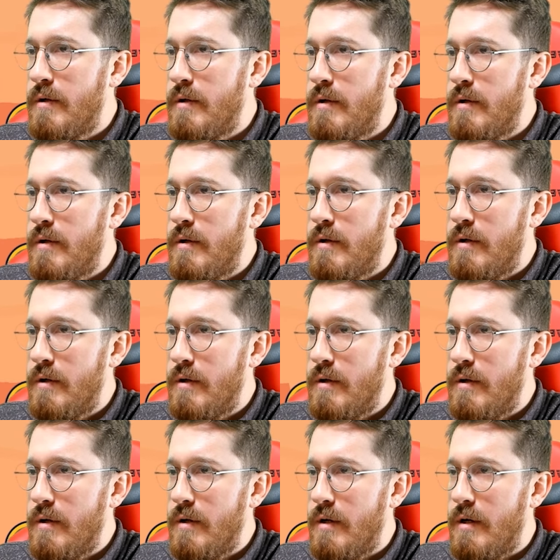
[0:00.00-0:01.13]
Sık sık sık
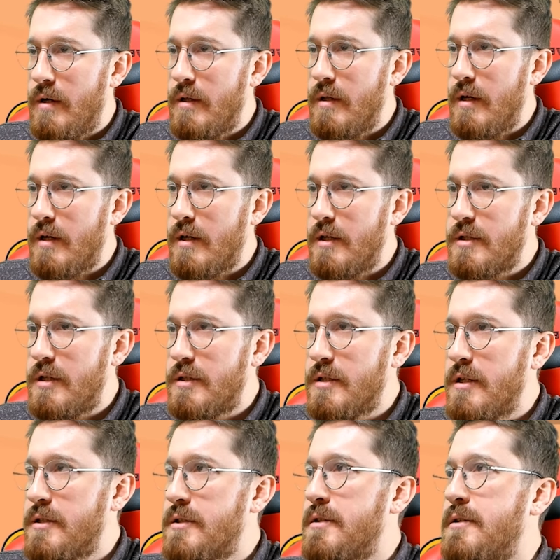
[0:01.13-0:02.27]
Allah kaç
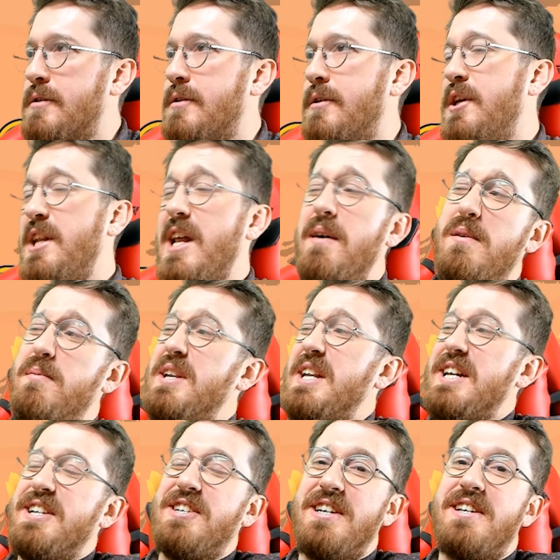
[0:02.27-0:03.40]
kaç kaç. Yine bir
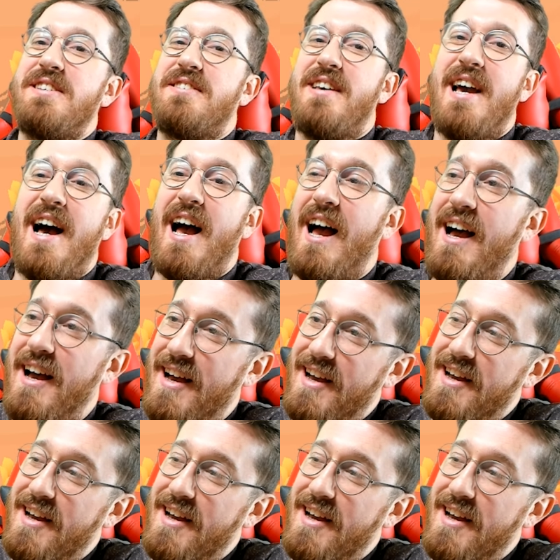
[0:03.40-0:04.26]
birinciyiz ya.